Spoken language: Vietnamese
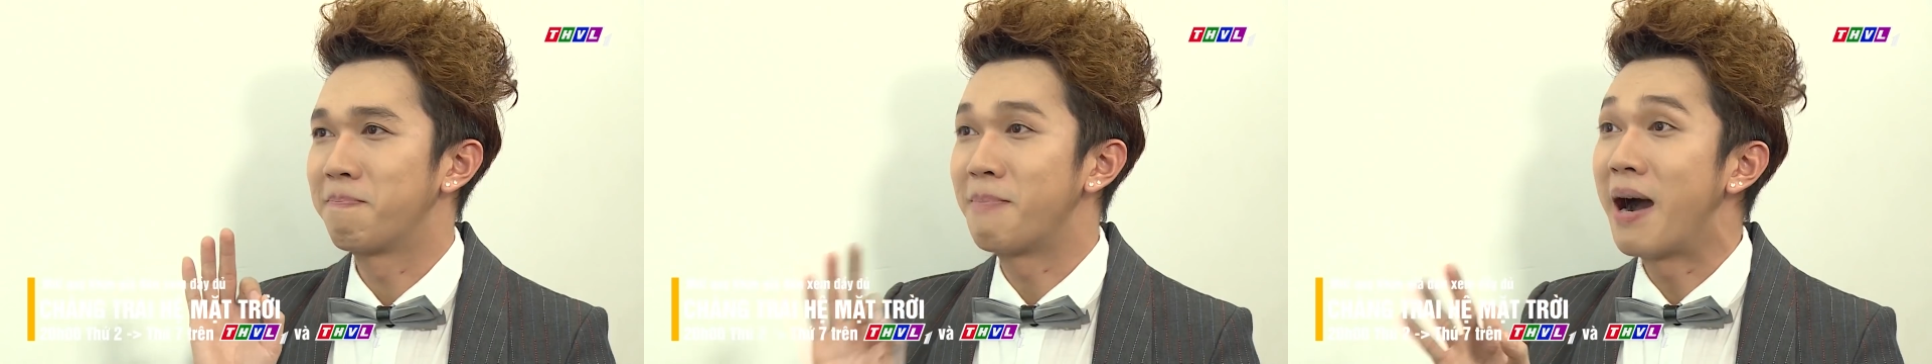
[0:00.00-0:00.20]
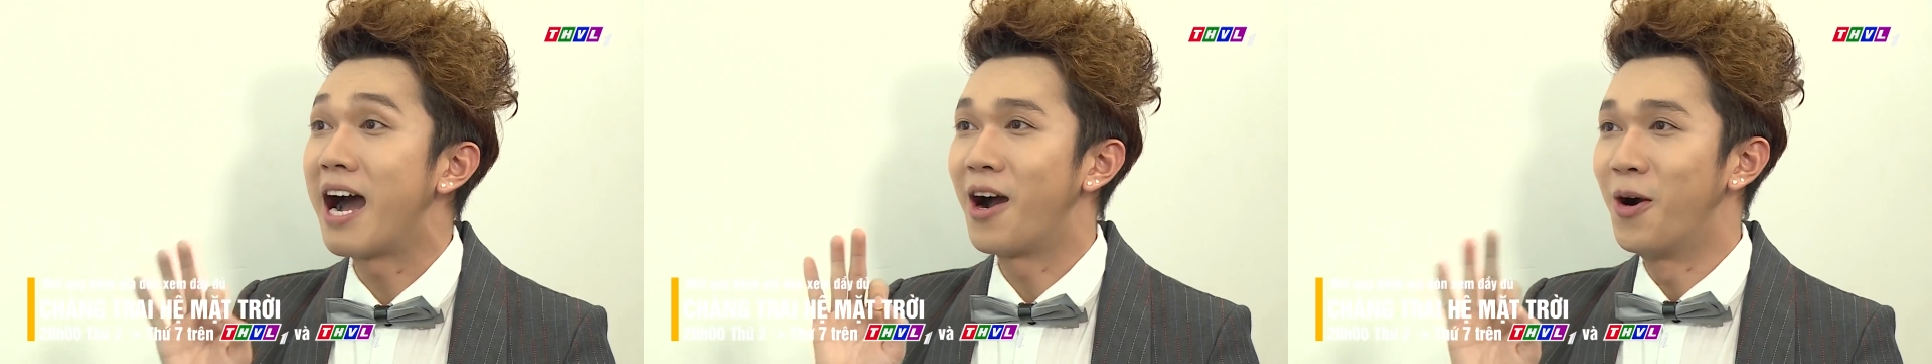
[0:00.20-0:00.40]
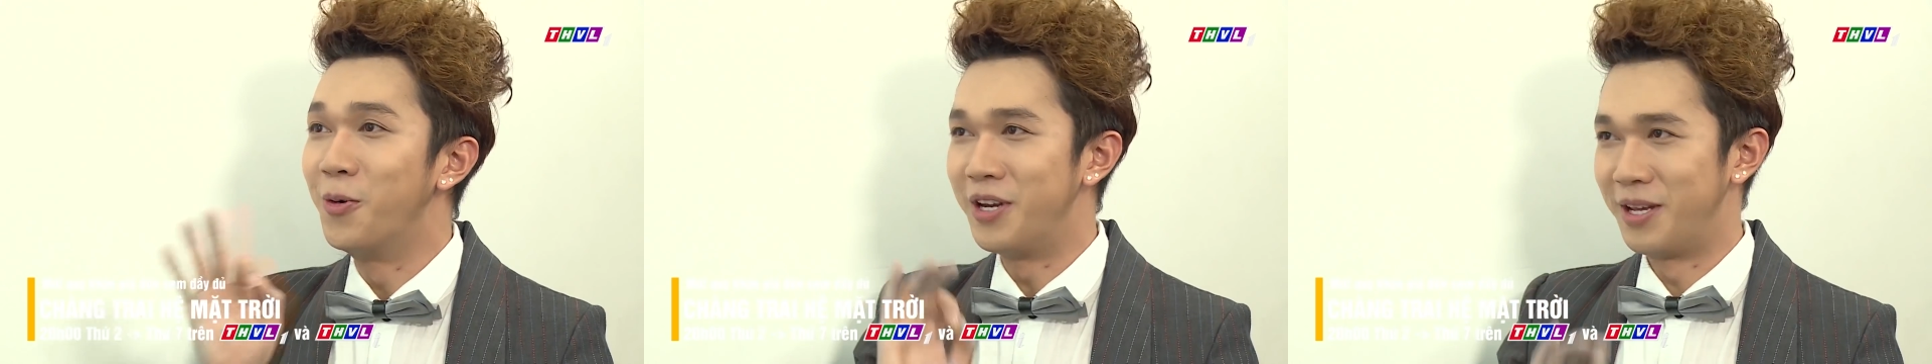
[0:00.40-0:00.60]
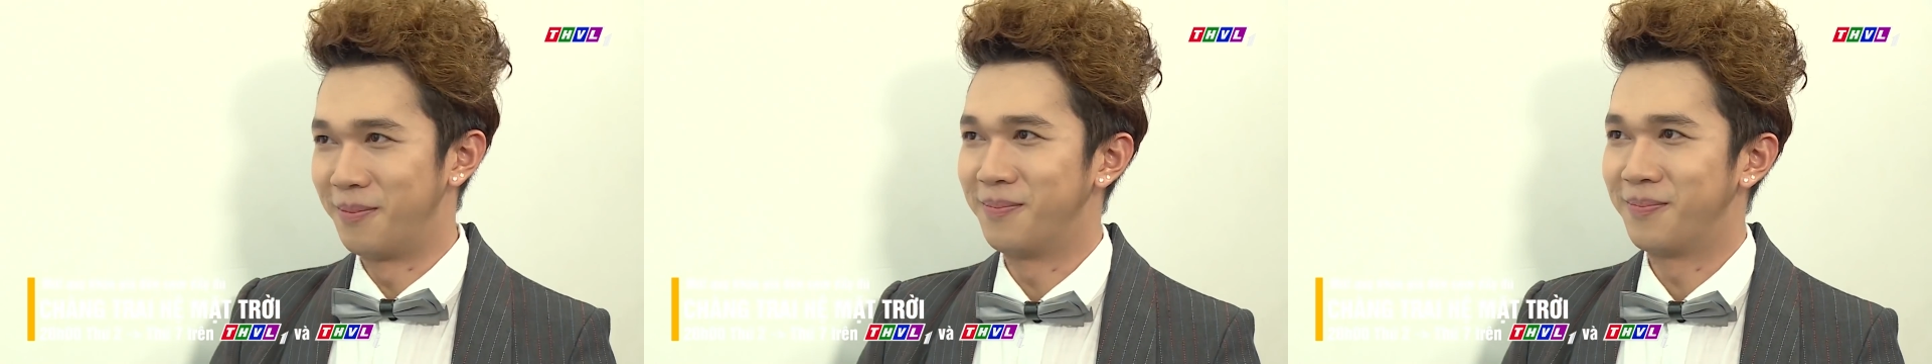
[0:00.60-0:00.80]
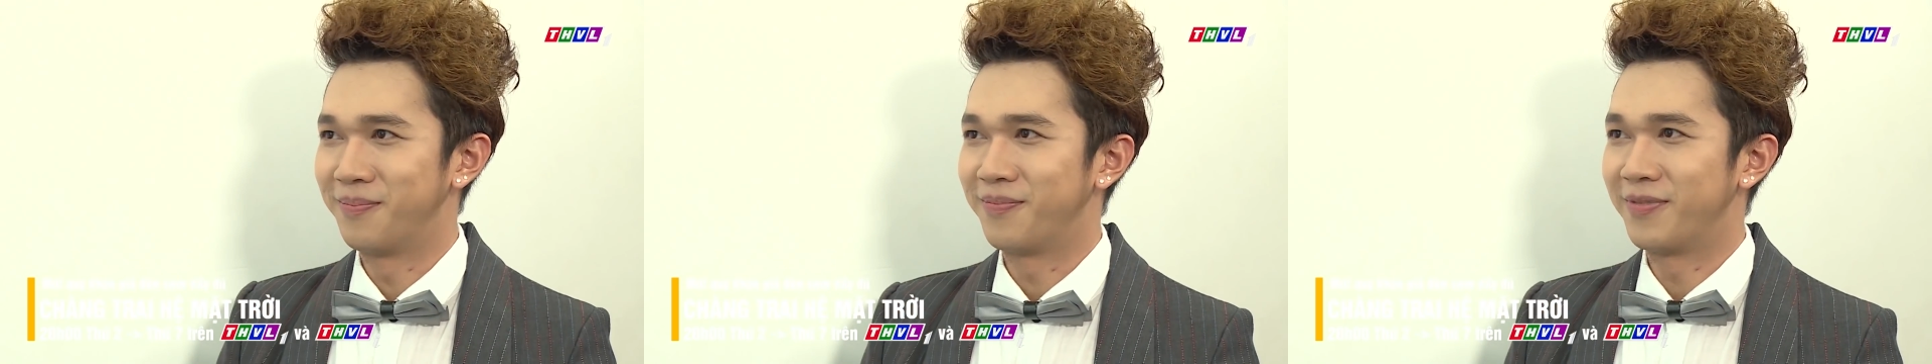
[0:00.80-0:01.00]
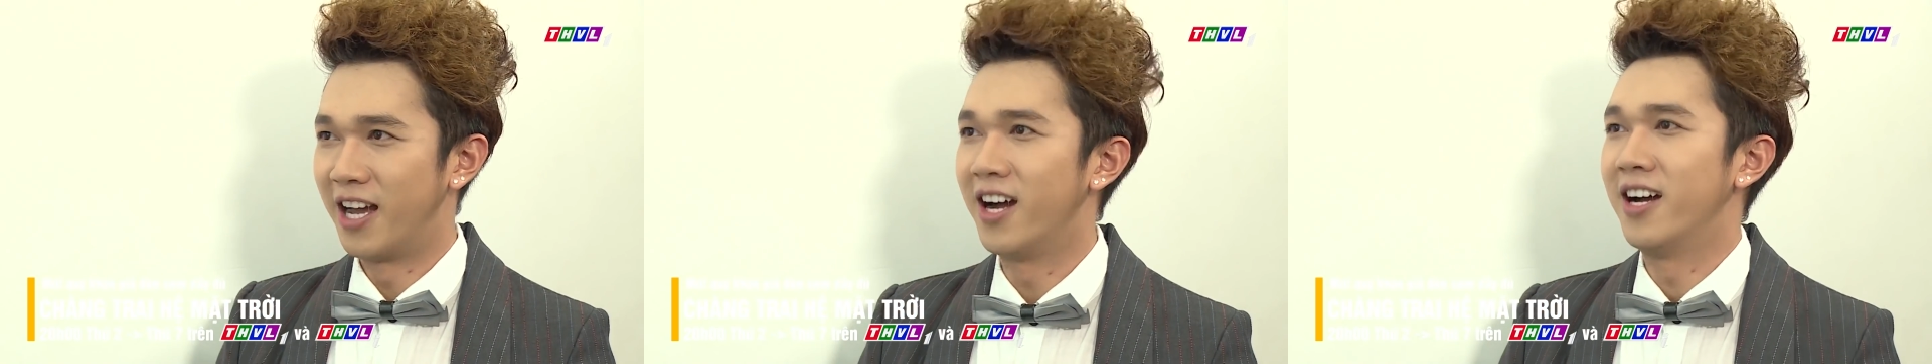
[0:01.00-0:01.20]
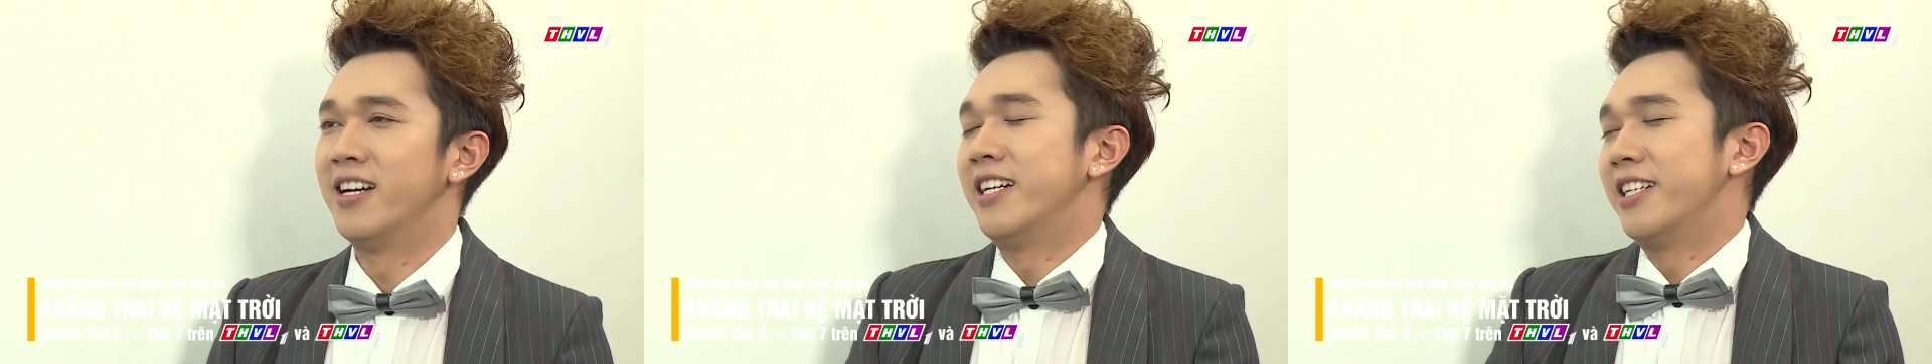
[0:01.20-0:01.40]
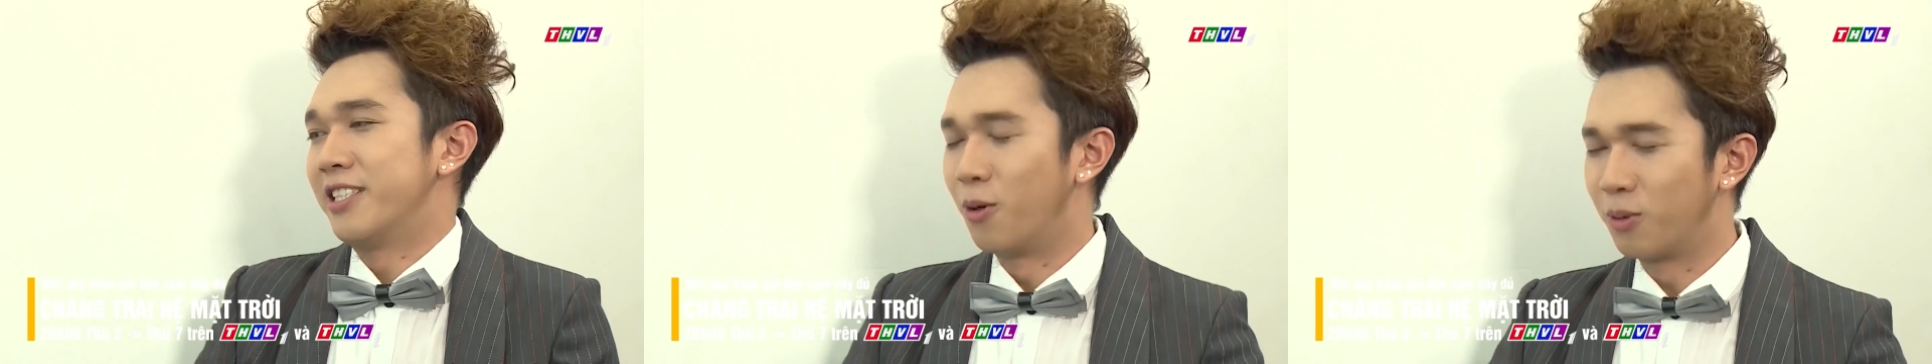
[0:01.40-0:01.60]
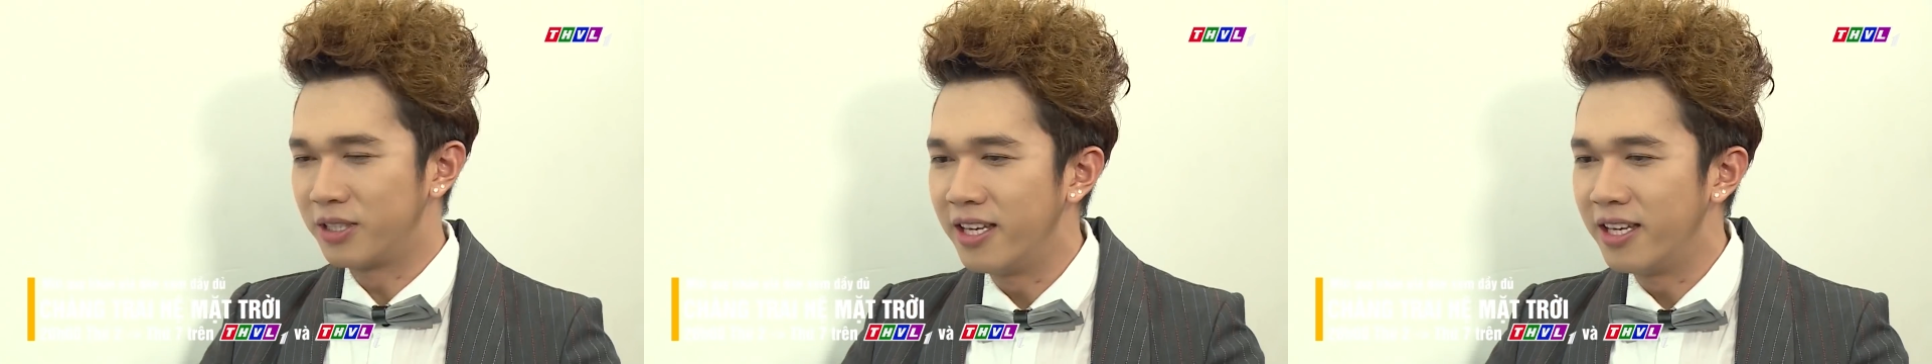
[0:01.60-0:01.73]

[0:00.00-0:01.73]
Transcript: ba ưu điểm. Đó, đầu